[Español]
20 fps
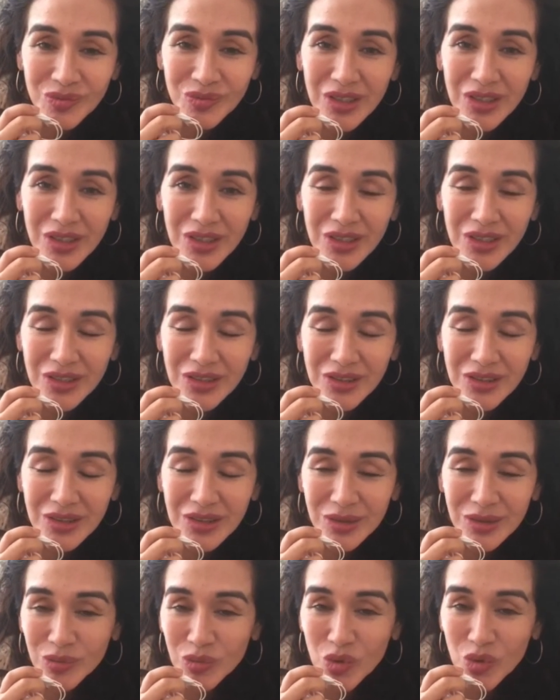es
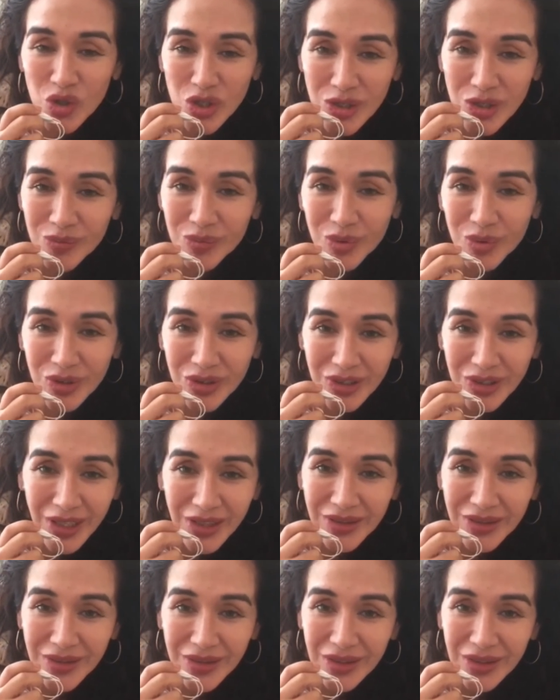muy
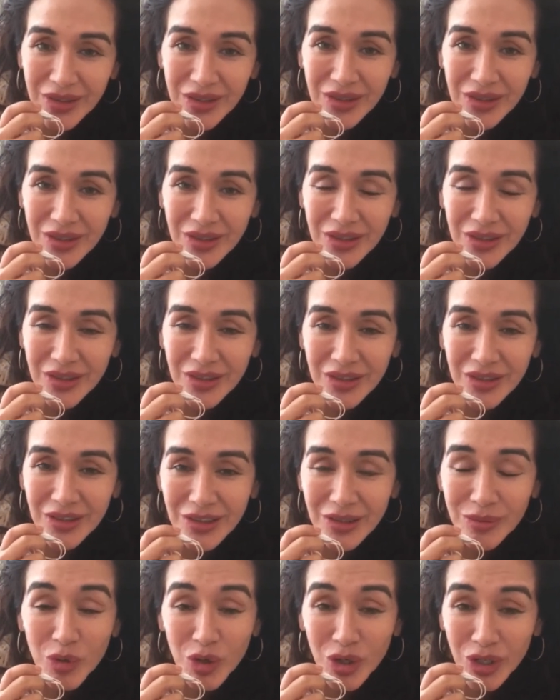importante
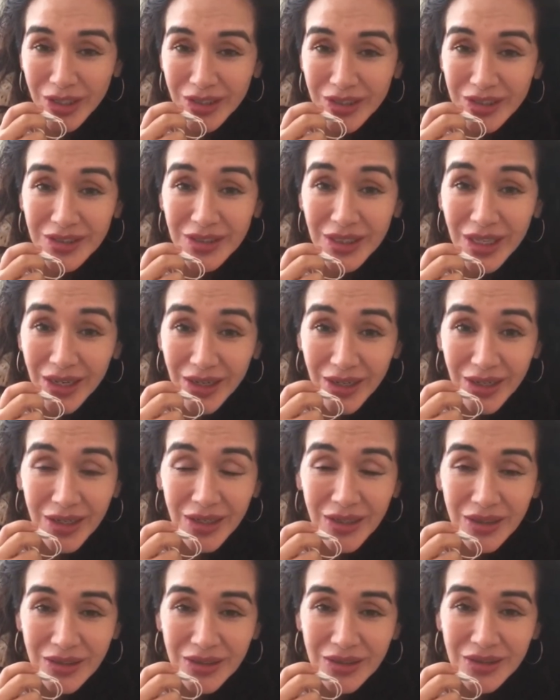
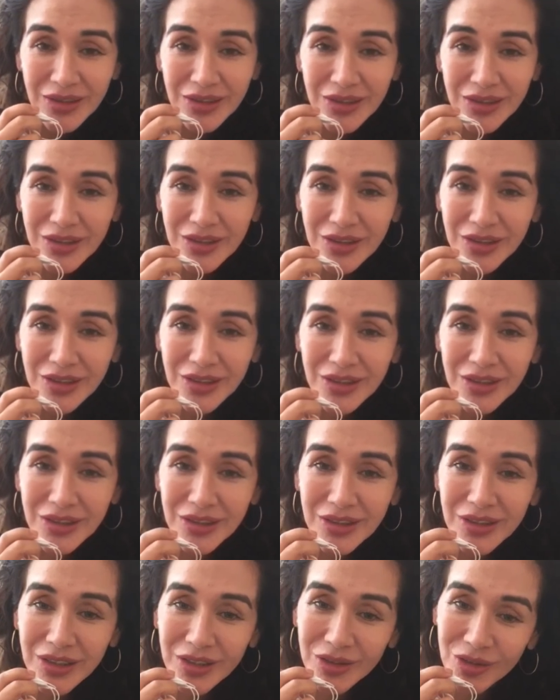democratizarla
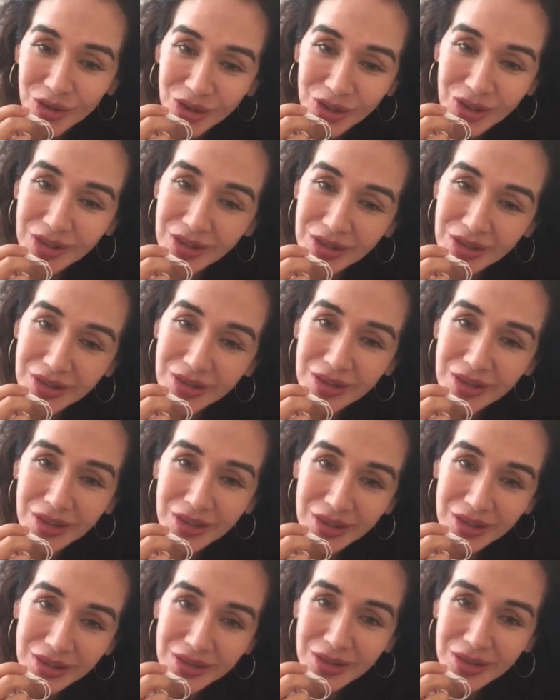y creo que
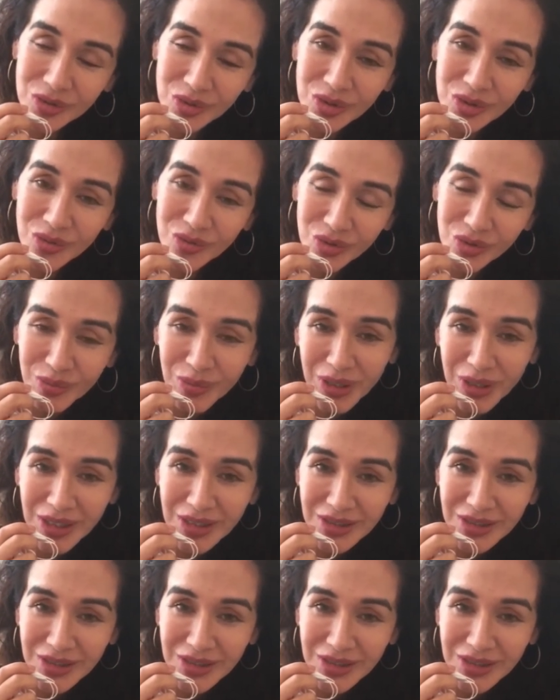esta es una forma de